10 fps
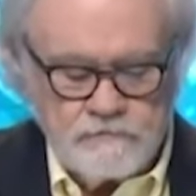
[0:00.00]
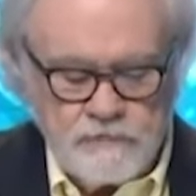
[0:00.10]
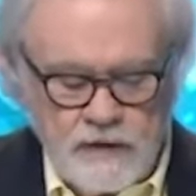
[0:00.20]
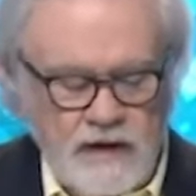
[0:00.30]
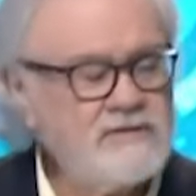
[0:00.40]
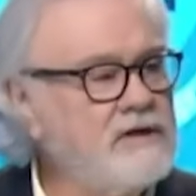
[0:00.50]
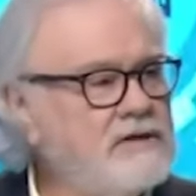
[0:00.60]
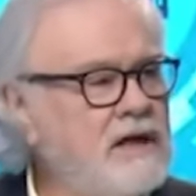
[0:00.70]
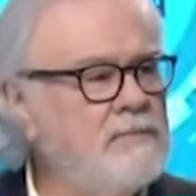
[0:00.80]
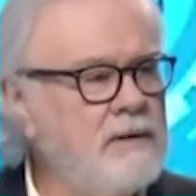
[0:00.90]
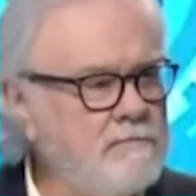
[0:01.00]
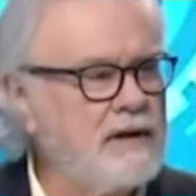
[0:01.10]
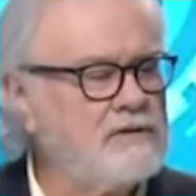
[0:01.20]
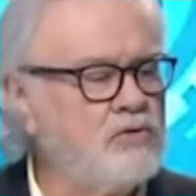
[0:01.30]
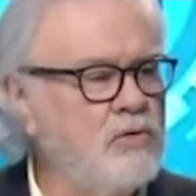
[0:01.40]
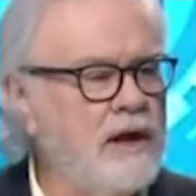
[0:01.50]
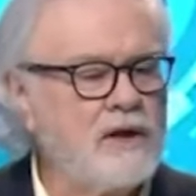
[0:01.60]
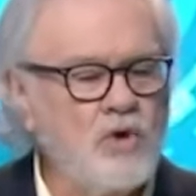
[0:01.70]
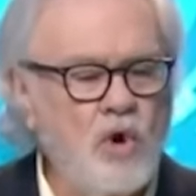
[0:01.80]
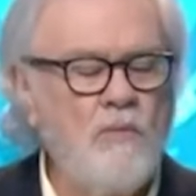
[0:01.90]
En este tema en
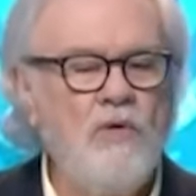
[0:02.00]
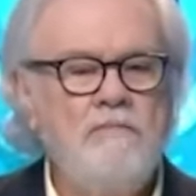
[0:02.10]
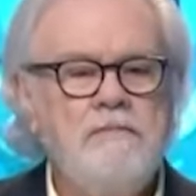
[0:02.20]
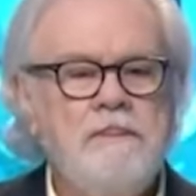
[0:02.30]
particular, cómo